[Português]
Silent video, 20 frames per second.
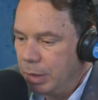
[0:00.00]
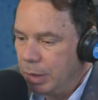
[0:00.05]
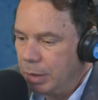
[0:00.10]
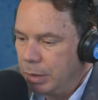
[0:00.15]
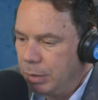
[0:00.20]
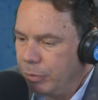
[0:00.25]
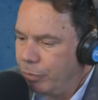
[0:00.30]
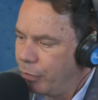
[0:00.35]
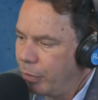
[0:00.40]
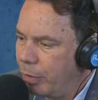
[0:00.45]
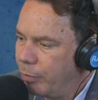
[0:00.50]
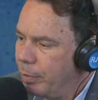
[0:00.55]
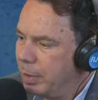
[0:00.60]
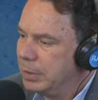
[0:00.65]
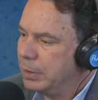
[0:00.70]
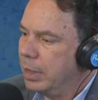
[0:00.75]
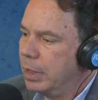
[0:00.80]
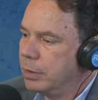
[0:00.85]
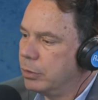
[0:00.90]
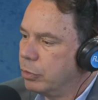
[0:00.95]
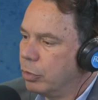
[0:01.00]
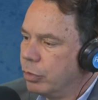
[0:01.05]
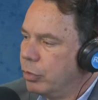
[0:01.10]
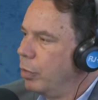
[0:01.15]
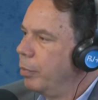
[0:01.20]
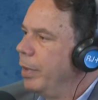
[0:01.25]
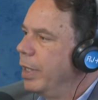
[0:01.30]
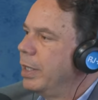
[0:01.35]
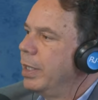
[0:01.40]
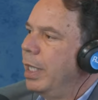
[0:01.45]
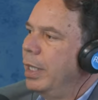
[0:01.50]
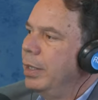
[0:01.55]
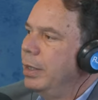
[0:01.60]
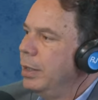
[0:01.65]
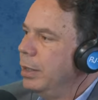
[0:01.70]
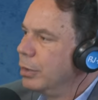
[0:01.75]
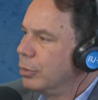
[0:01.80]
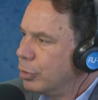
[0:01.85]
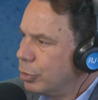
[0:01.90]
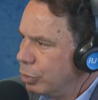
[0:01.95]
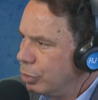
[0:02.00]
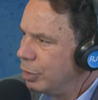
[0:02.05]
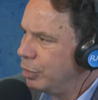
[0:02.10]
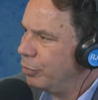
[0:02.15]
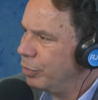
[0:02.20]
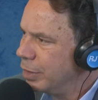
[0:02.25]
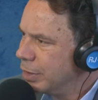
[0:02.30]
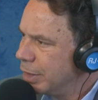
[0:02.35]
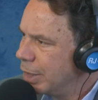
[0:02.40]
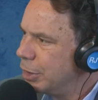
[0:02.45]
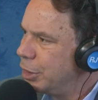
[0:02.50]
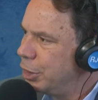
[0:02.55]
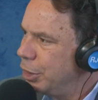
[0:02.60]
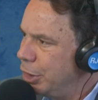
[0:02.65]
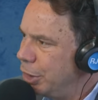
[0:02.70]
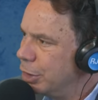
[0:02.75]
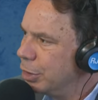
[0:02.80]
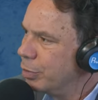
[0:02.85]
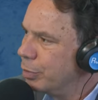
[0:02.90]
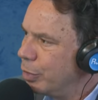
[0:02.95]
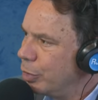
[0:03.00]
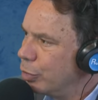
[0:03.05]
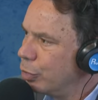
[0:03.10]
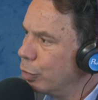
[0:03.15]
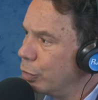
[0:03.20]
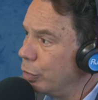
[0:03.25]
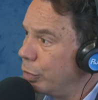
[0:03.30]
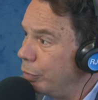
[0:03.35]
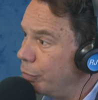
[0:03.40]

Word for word: E eu falava, mas Edson, como é que é isso de visagismo e tudo?